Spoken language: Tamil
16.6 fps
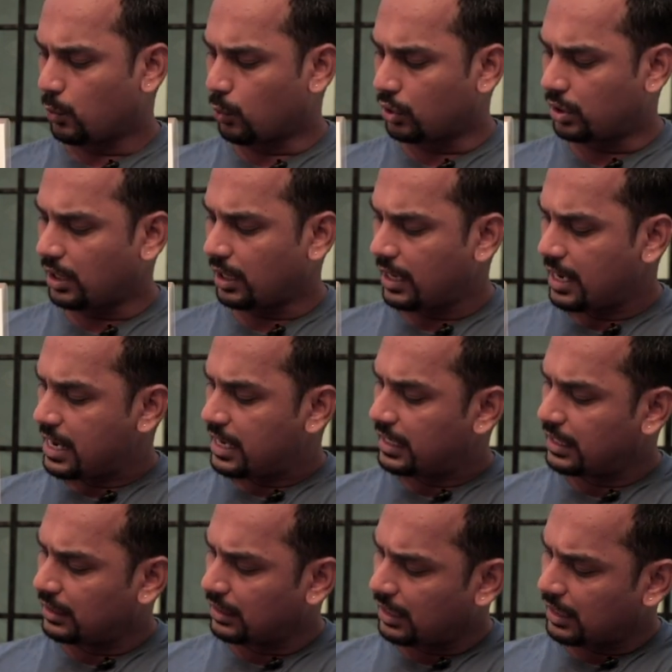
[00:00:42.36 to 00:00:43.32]
ஓகே
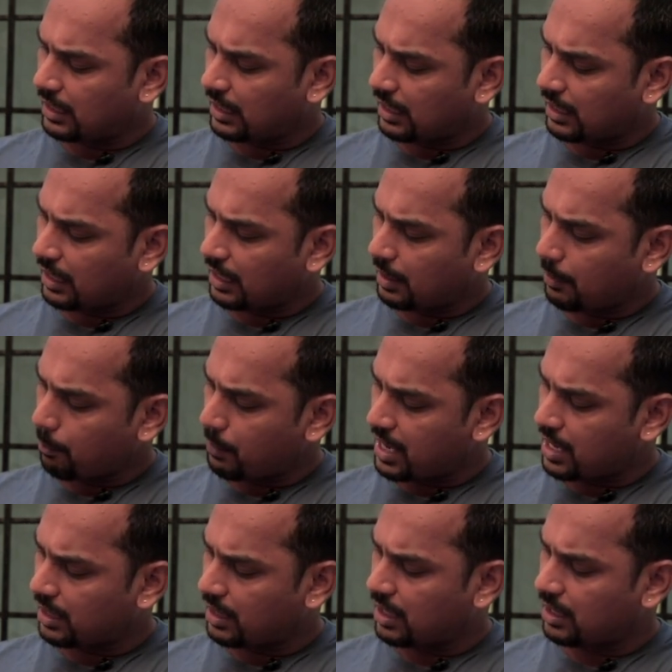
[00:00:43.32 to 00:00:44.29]
இந்த
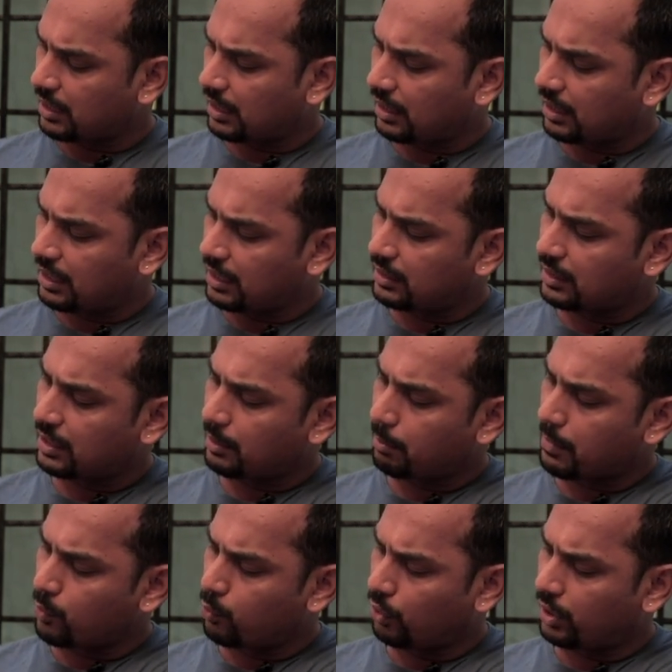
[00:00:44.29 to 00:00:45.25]
மகதாங்கிறது இந்த
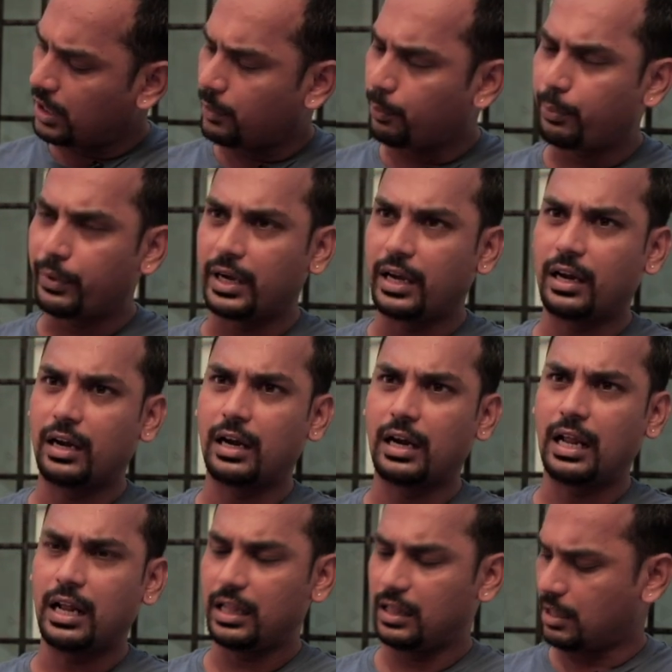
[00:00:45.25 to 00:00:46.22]
மௌரியர்
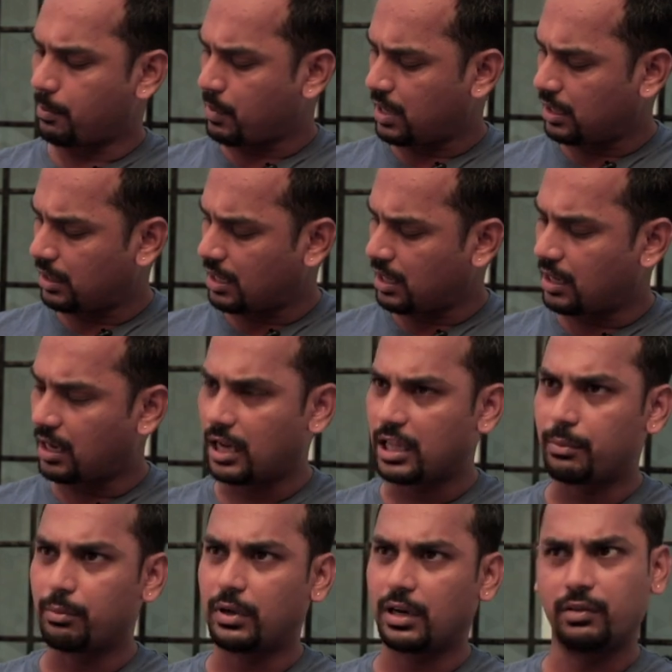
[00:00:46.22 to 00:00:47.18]
பீரியட்ல இந்த மகதா
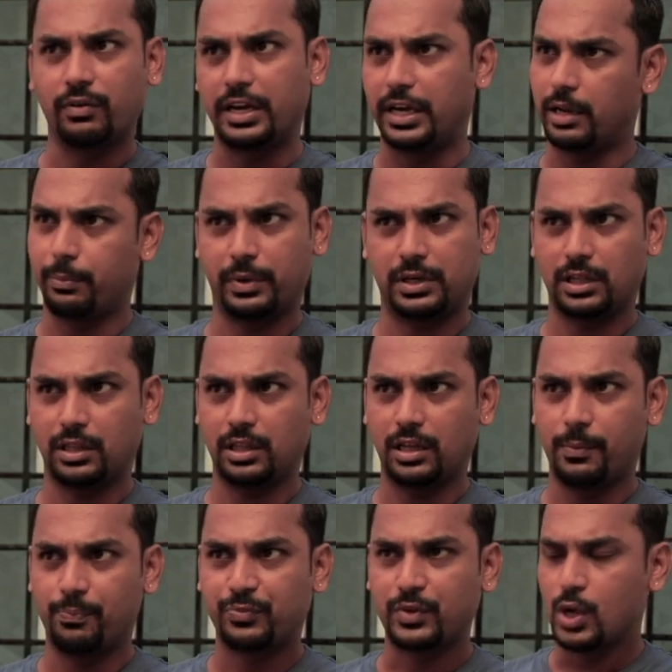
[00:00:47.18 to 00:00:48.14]
நாணயம்ங்கிறது வெளியிடப்பட்டது
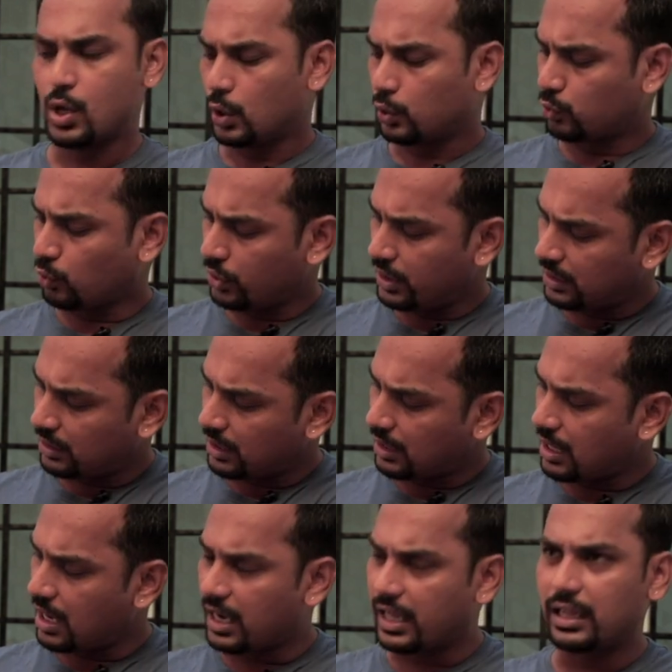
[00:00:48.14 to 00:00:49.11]
ஸோ இந்த
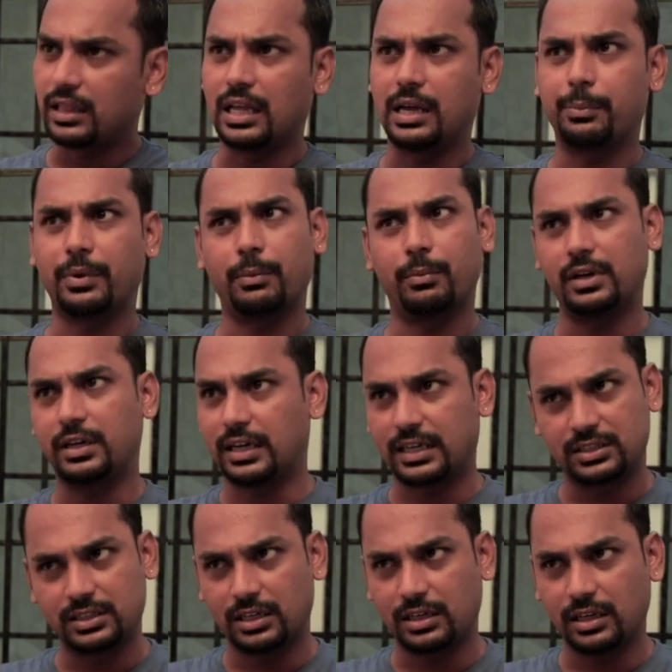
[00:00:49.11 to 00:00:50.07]
நாணயம் தான் இப்போ நம்மளுக்கு
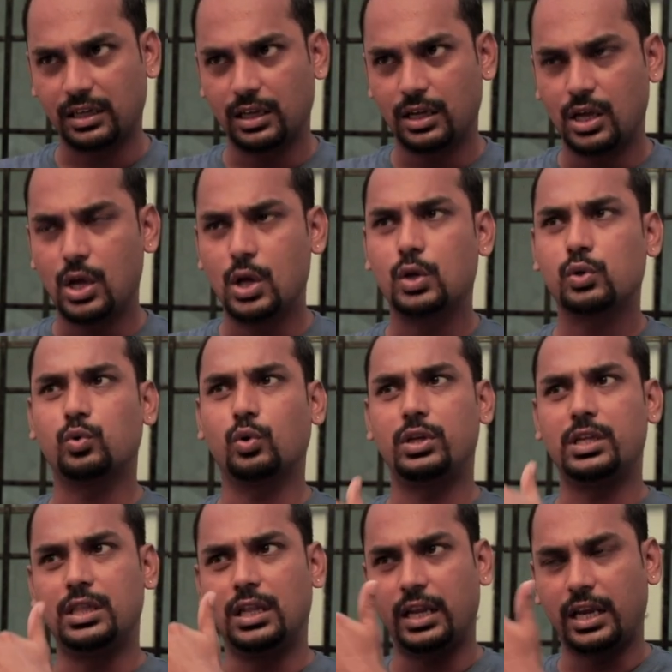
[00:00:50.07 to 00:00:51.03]
கிடைச்சிருக்கு ஸோ
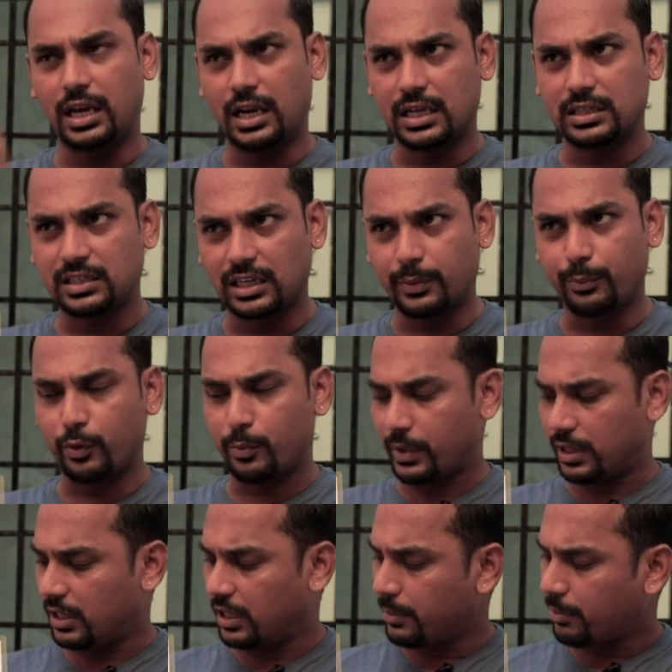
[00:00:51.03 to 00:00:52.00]
இதில் என்ன சிறப்புன்னு
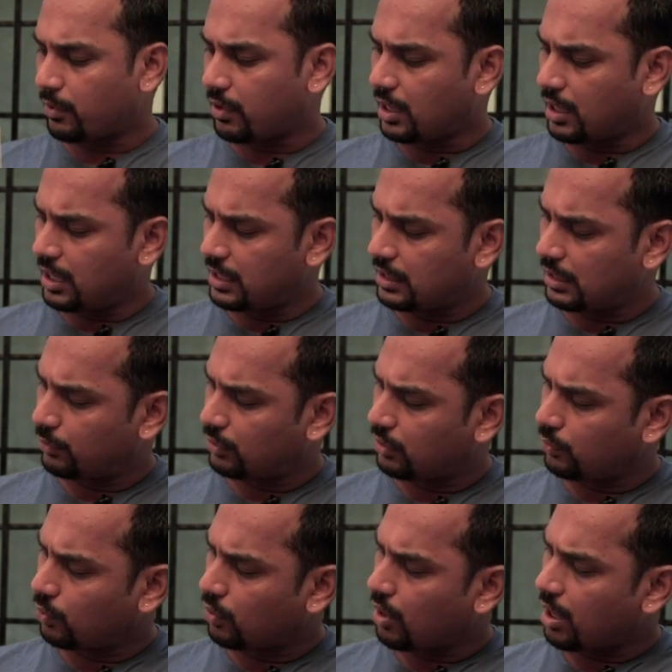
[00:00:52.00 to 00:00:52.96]
பார்த்தீங்க அப்படின்னா இதில்
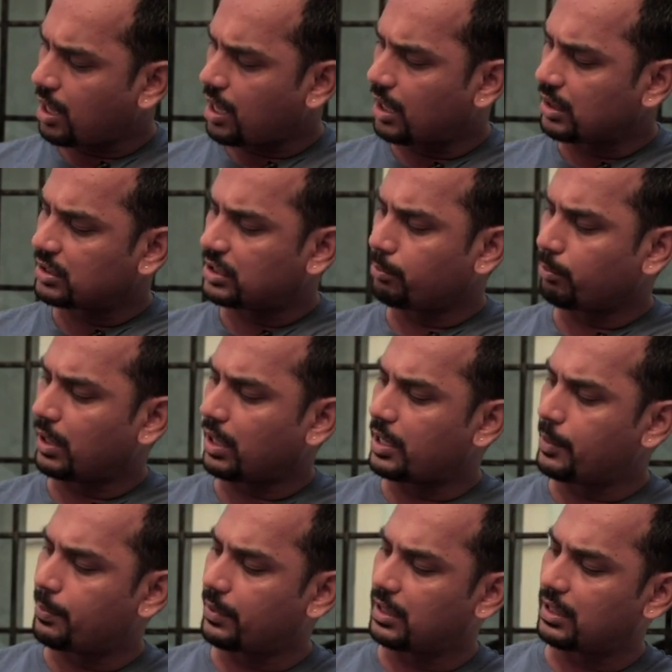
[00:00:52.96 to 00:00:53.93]
வந்து ஒரு ஆறு சிம்பிள்
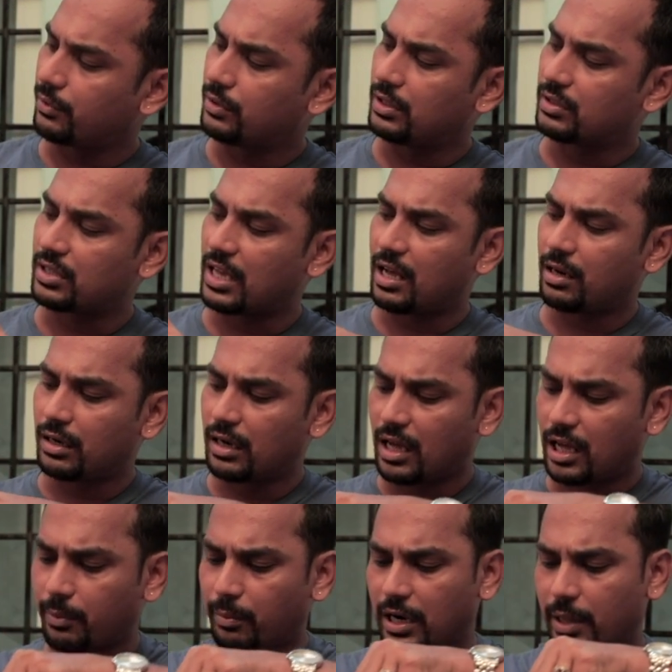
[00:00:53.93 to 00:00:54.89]
இப்போ இதை வந்து சா
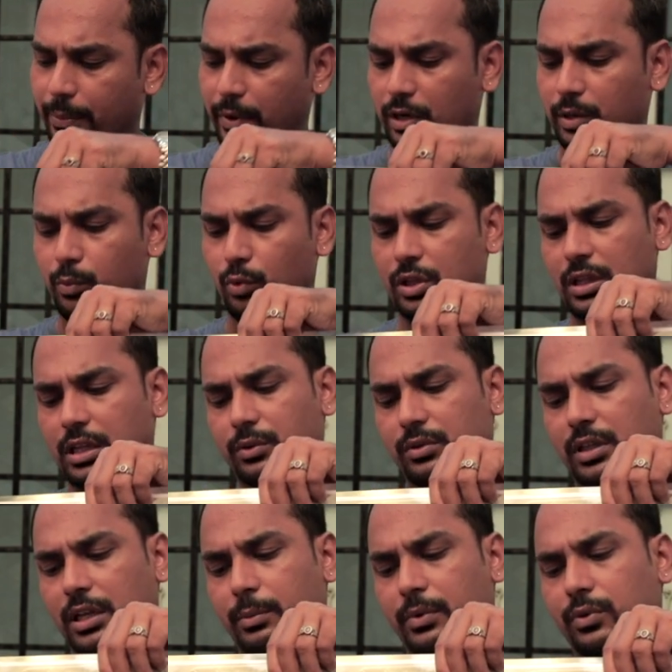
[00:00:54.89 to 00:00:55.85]
நார்மலாக பார்க்கும்போது இதில்
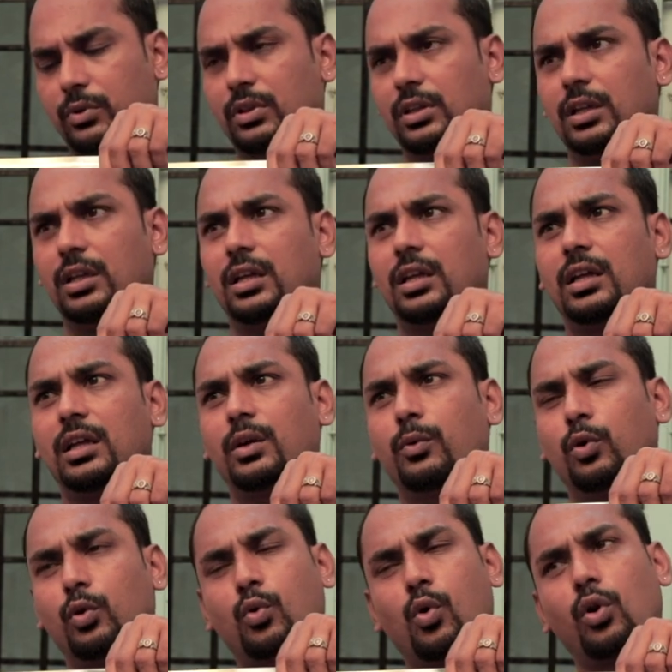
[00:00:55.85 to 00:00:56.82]
வந்து நமக்கு வந்து
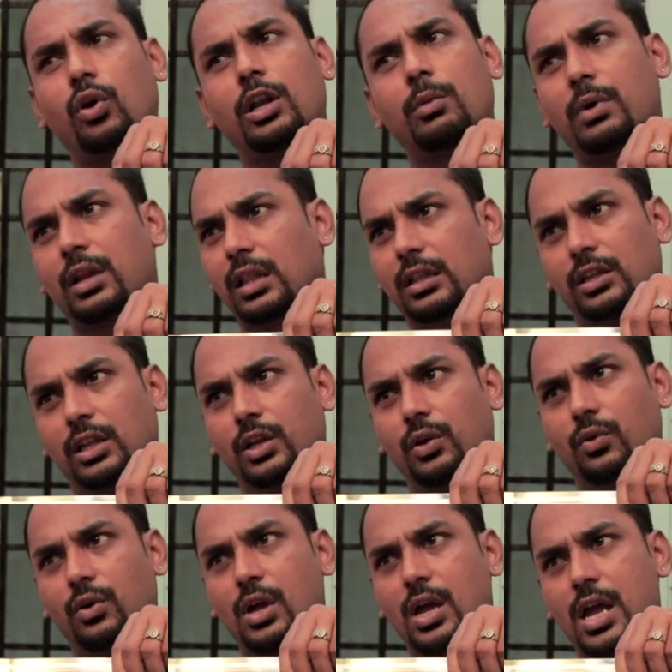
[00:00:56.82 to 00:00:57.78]
ஒரு கோடுகள் மாதிரி தான்
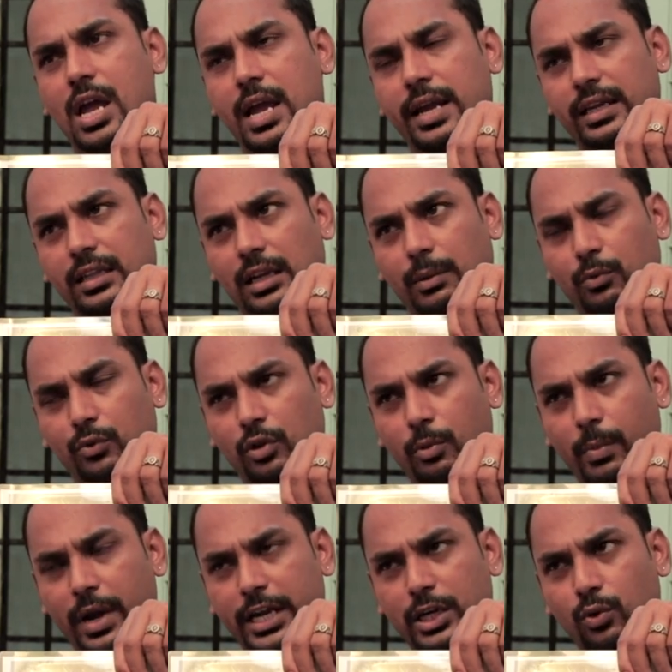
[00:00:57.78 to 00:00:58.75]
தெரியும் இது நம்ம வந்து
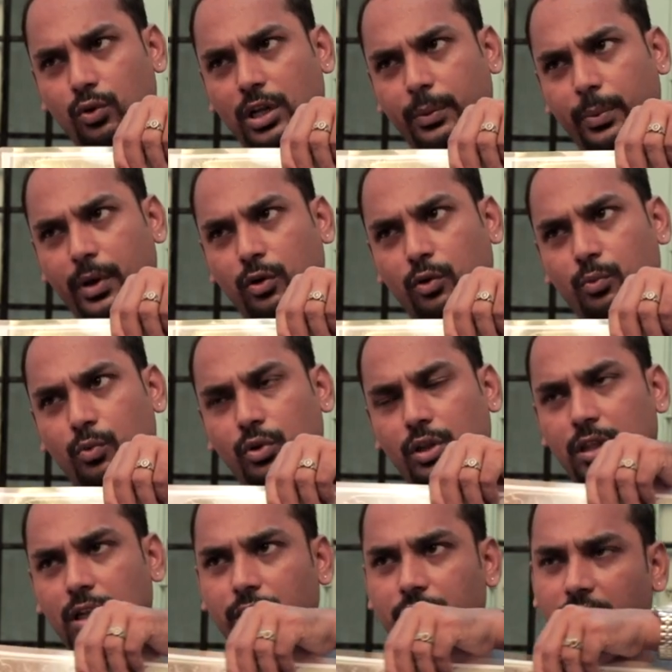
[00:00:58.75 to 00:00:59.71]
மைன்யூட்டாக பார்க்கும்போது
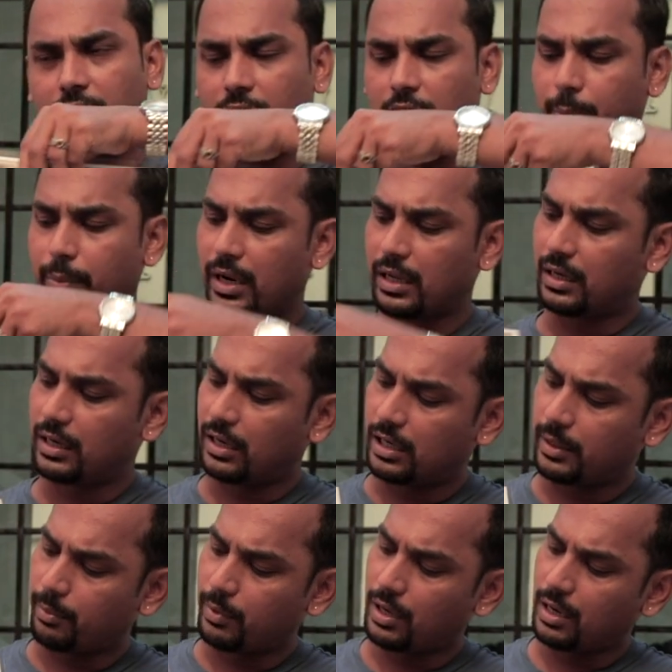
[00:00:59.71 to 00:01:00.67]
இதில் என்னென்ன படங்கள்
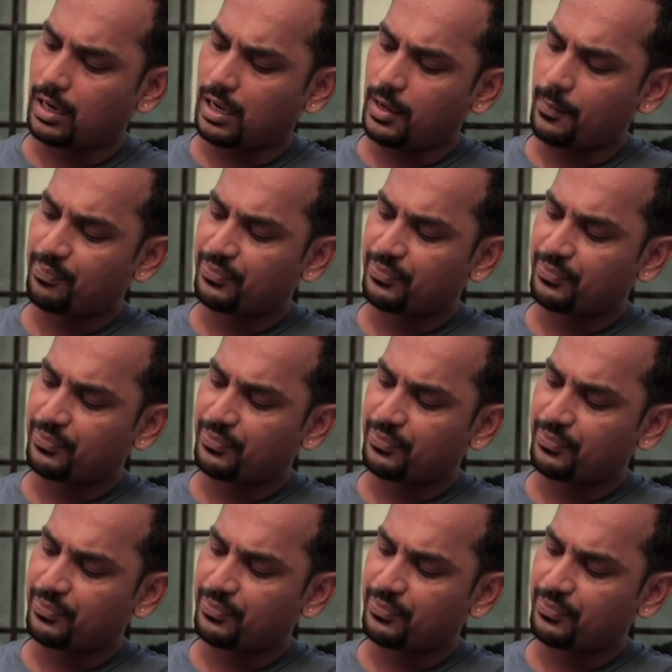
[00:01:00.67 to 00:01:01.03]
இருக்குது அப்படின்னா